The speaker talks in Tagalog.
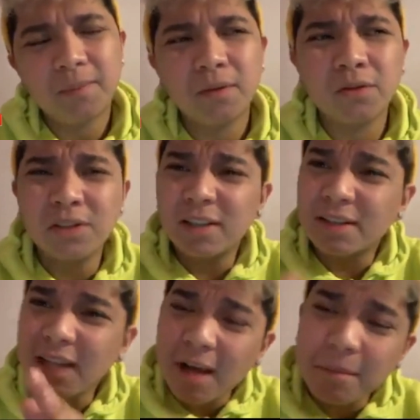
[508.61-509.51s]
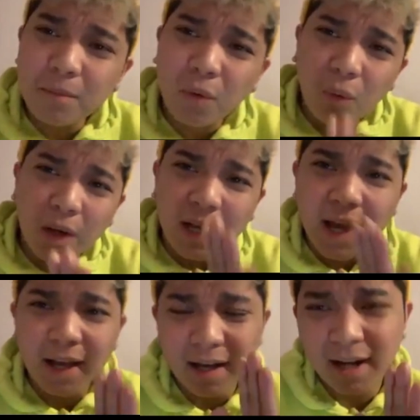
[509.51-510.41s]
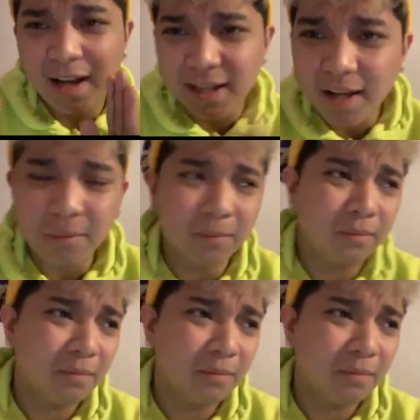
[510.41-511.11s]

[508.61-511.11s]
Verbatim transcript: yung sinasabi mong wala kang alam